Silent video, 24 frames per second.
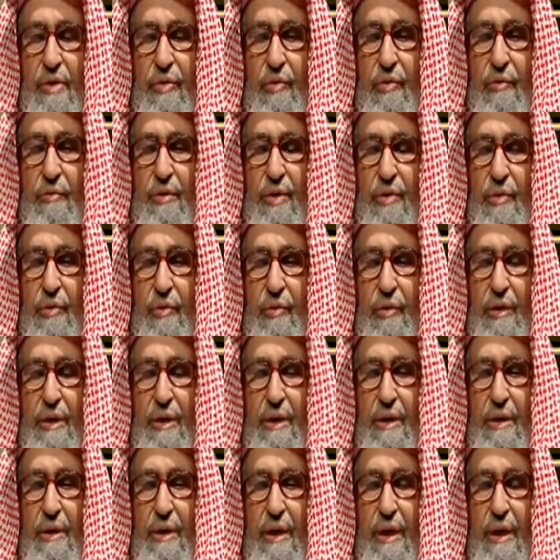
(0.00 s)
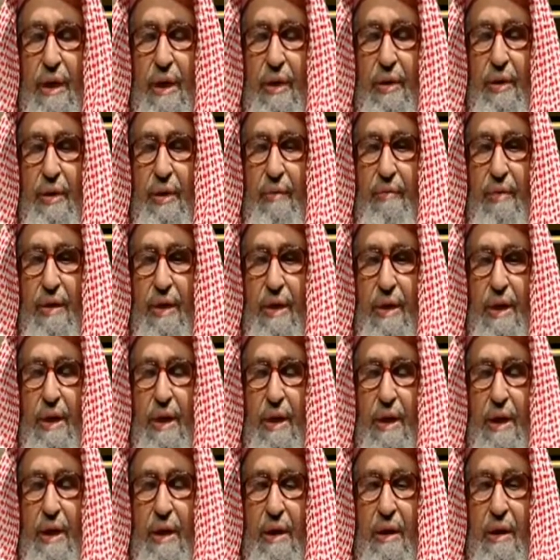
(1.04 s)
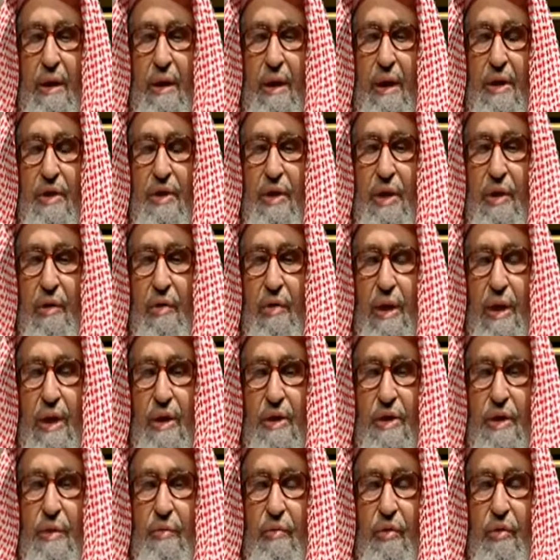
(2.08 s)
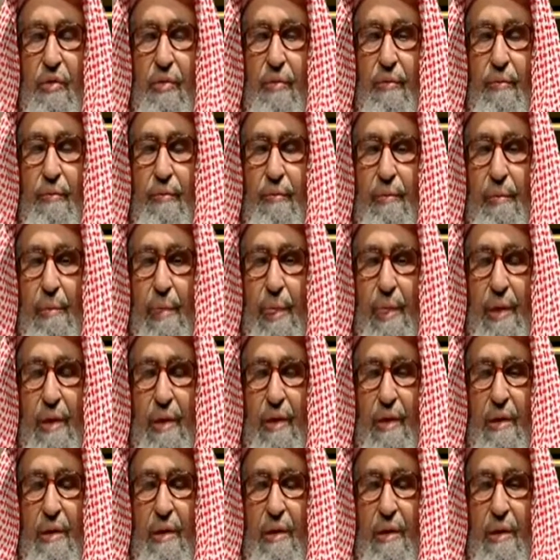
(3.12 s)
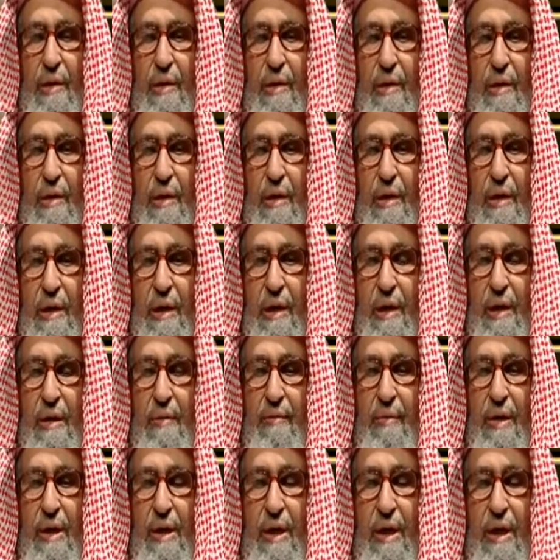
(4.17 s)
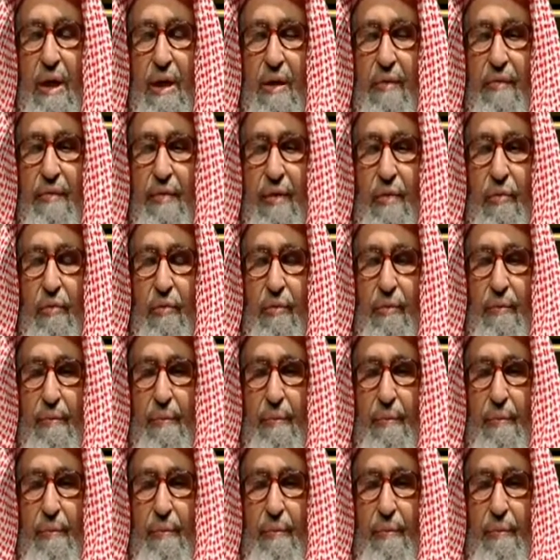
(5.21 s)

مسؤولية عظيمة إذا كان الله سيحاسبهم عن ما أخفوا